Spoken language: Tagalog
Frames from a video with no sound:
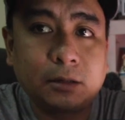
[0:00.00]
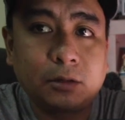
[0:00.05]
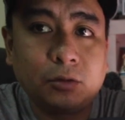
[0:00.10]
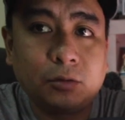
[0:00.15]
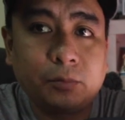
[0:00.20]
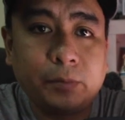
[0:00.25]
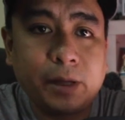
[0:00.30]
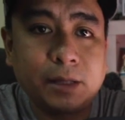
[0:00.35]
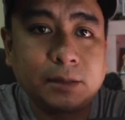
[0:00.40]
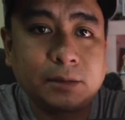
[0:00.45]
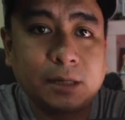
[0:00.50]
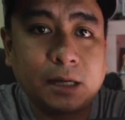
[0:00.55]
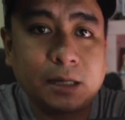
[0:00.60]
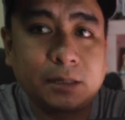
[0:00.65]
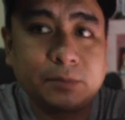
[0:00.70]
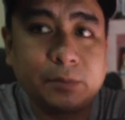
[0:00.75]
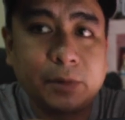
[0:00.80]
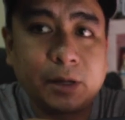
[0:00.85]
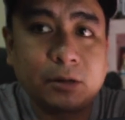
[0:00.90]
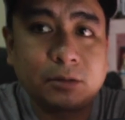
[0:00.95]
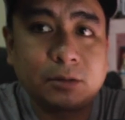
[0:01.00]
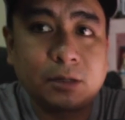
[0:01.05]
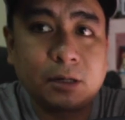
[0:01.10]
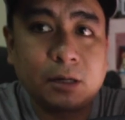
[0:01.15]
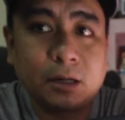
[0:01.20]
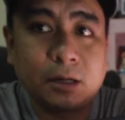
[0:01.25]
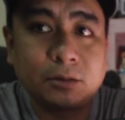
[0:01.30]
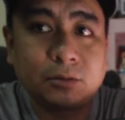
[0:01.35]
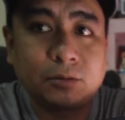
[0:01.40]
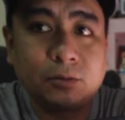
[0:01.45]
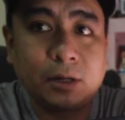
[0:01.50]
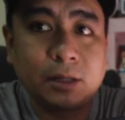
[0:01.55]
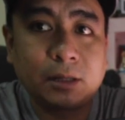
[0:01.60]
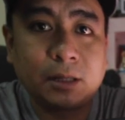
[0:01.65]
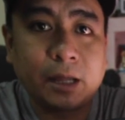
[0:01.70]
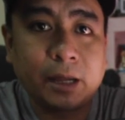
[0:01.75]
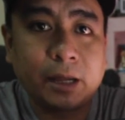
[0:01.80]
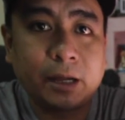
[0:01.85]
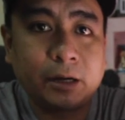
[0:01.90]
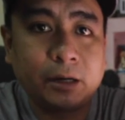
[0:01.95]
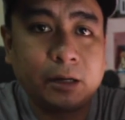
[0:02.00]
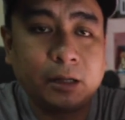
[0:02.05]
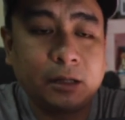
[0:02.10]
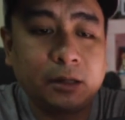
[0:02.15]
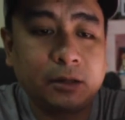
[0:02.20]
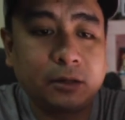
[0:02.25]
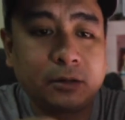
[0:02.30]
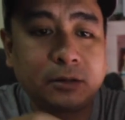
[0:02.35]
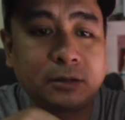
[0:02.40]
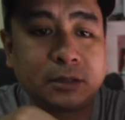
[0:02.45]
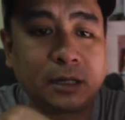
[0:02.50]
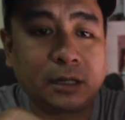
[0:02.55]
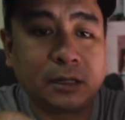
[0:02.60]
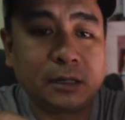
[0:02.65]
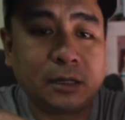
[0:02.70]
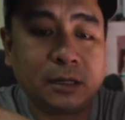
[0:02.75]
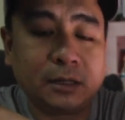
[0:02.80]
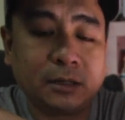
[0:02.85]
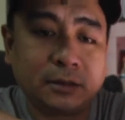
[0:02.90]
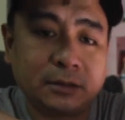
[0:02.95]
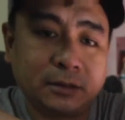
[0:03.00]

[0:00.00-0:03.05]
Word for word: Yung men's size meron siyang nakasulat na air dito sa kanya